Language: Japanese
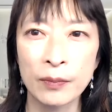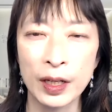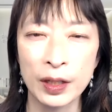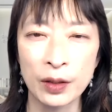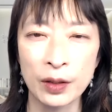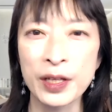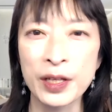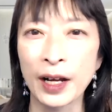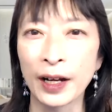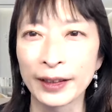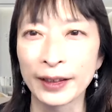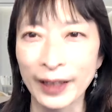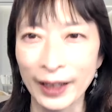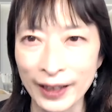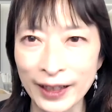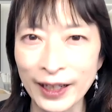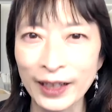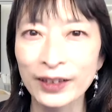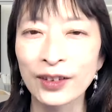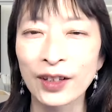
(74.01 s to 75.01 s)
まあ、予算が足
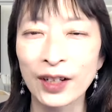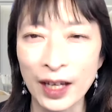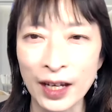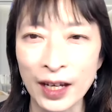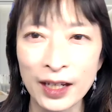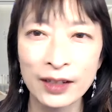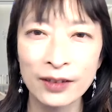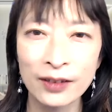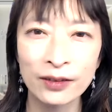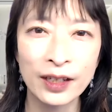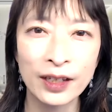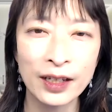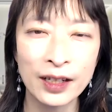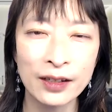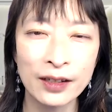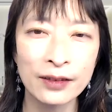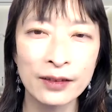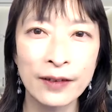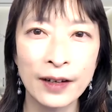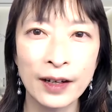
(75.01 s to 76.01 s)
りないとかね、いろんな
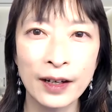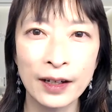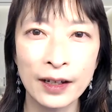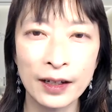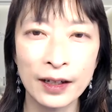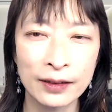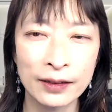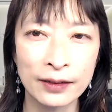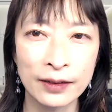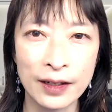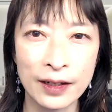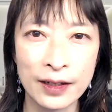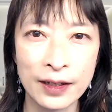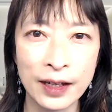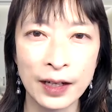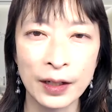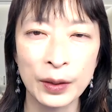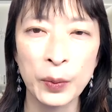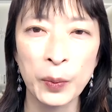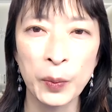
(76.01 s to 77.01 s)
理由はあるんです
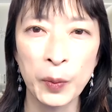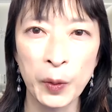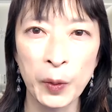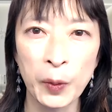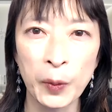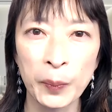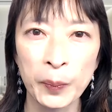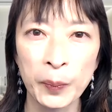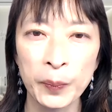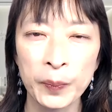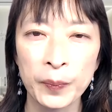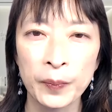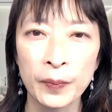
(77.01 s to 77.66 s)
けれども、